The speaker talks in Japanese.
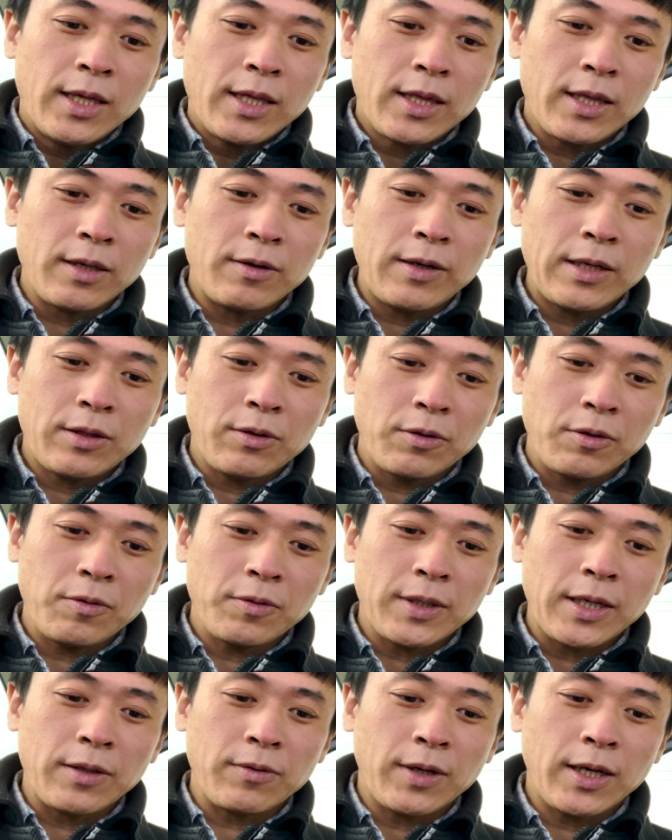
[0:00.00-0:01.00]
シルエット
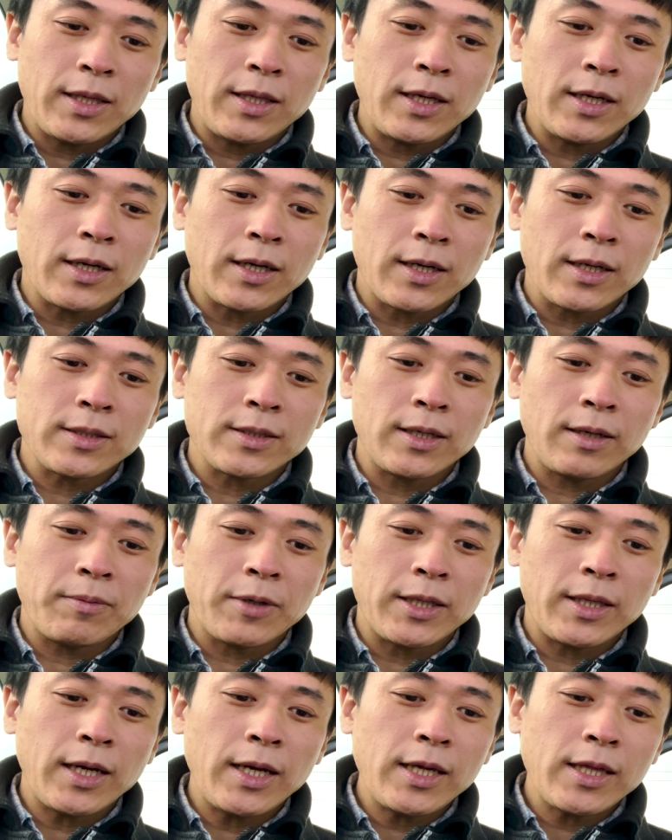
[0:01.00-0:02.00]
状態の犯人からすれ
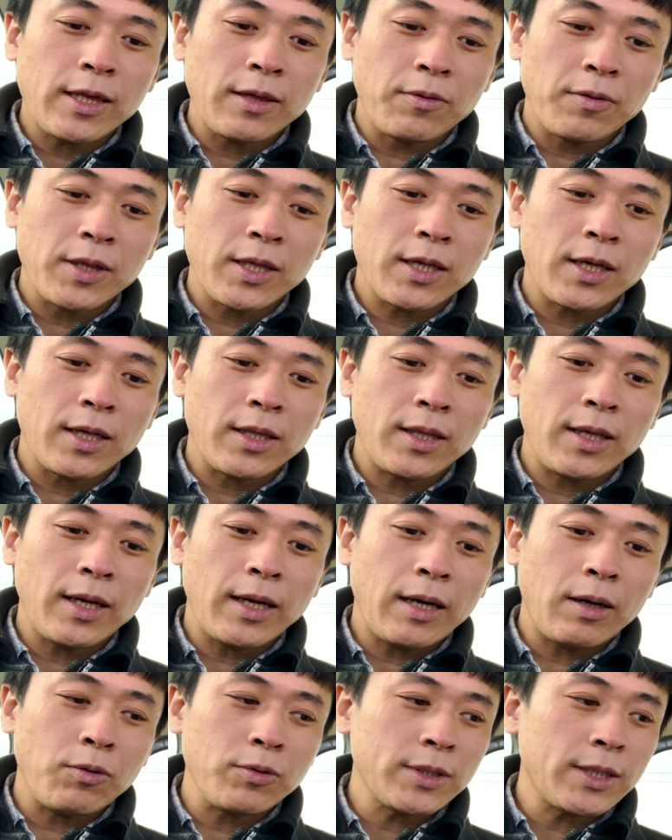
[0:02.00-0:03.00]
ば第一の事件
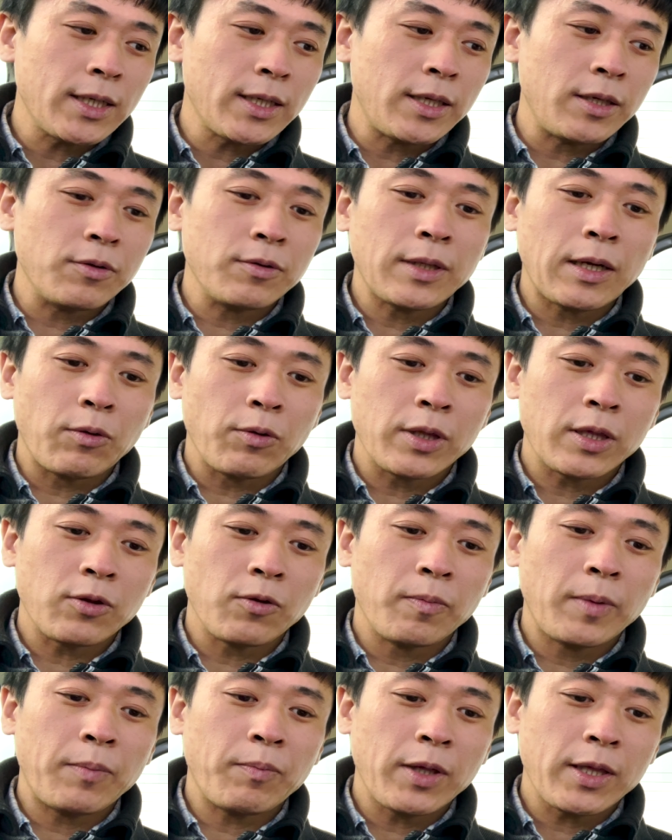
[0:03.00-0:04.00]
で青崎優奈を仕
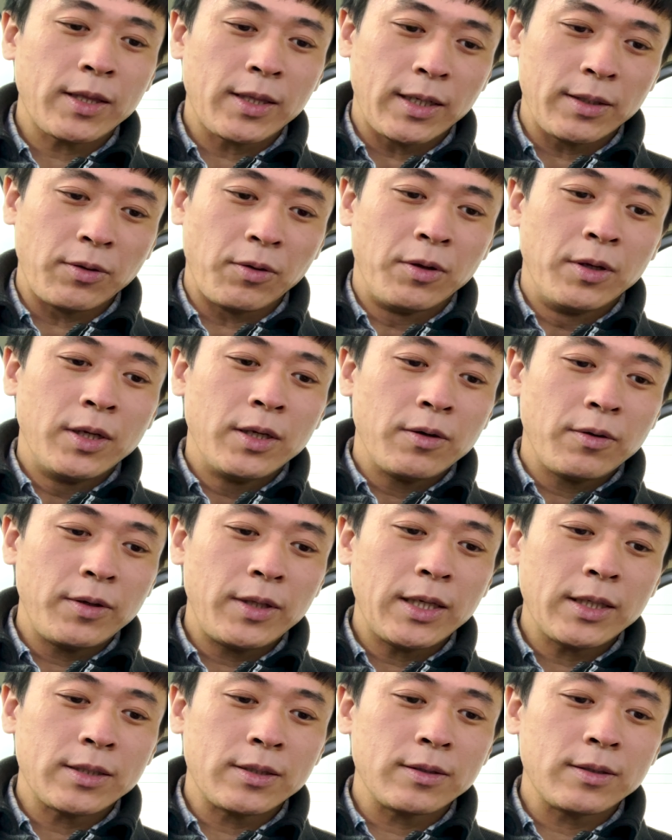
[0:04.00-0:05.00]
留めましたとそ
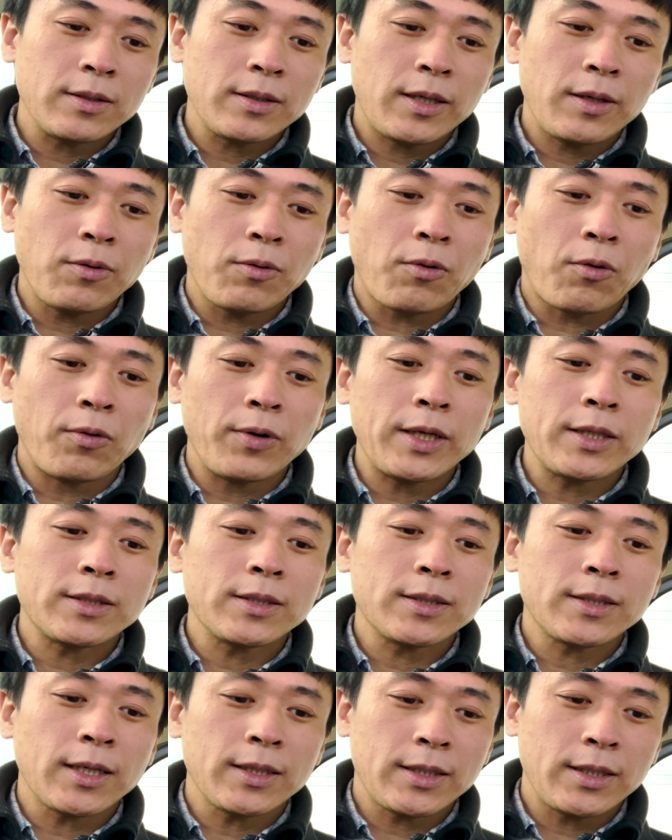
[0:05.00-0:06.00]
れで鈴木を孤
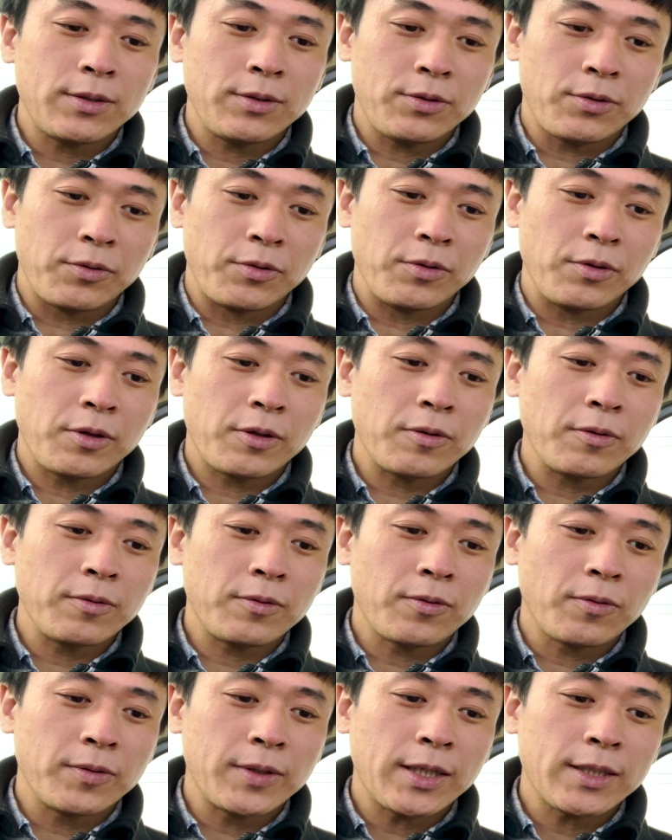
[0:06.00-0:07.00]
立させるという周
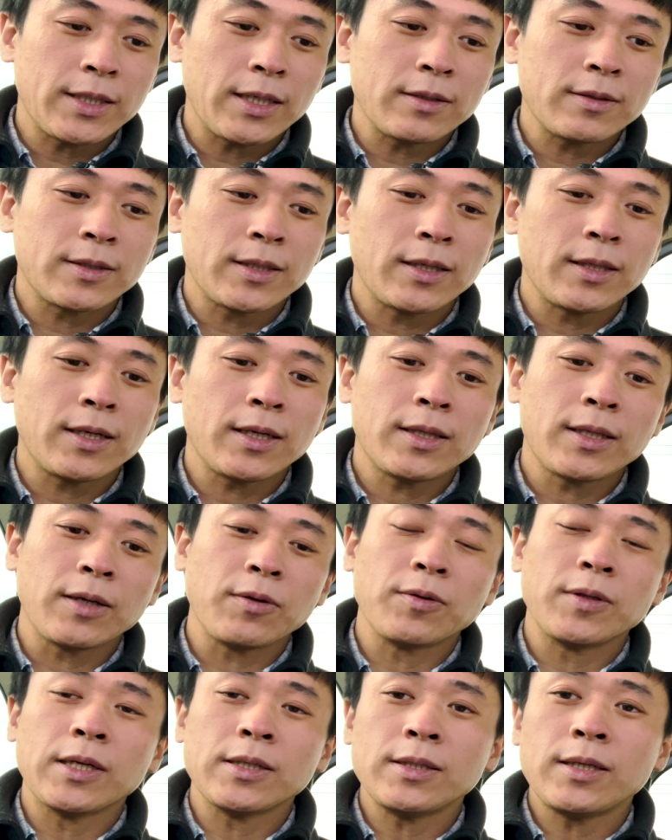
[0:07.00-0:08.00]
到な作戦だった
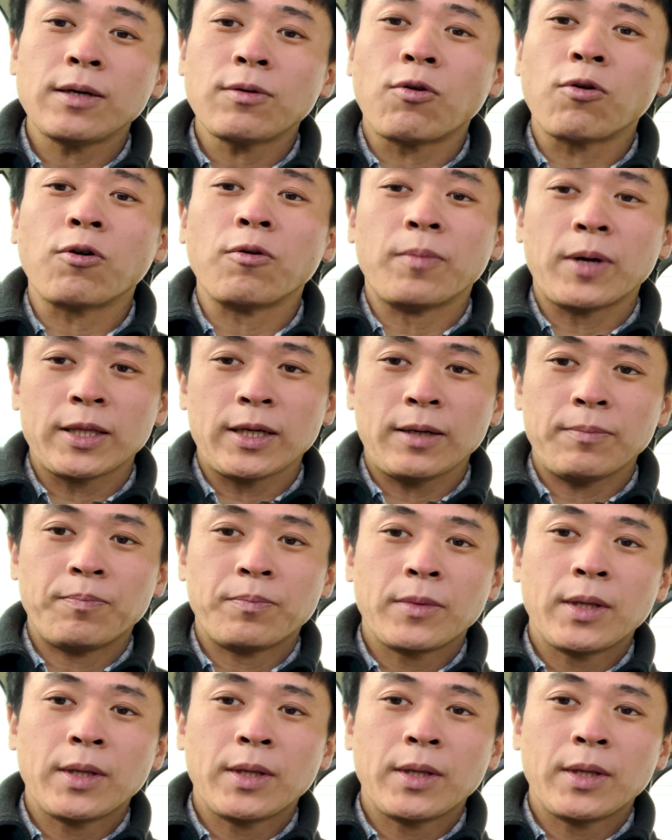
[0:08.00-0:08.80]
ようですねここまで